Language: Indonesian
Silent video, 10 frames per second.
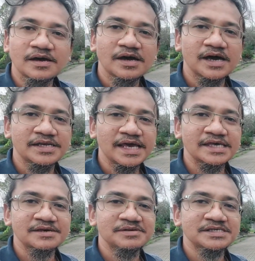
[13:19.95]
uh, ini
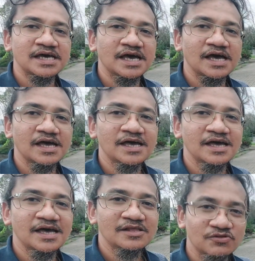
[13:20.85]
hanya bisa
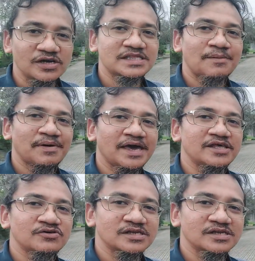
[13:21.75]
tuh tambah ya tuh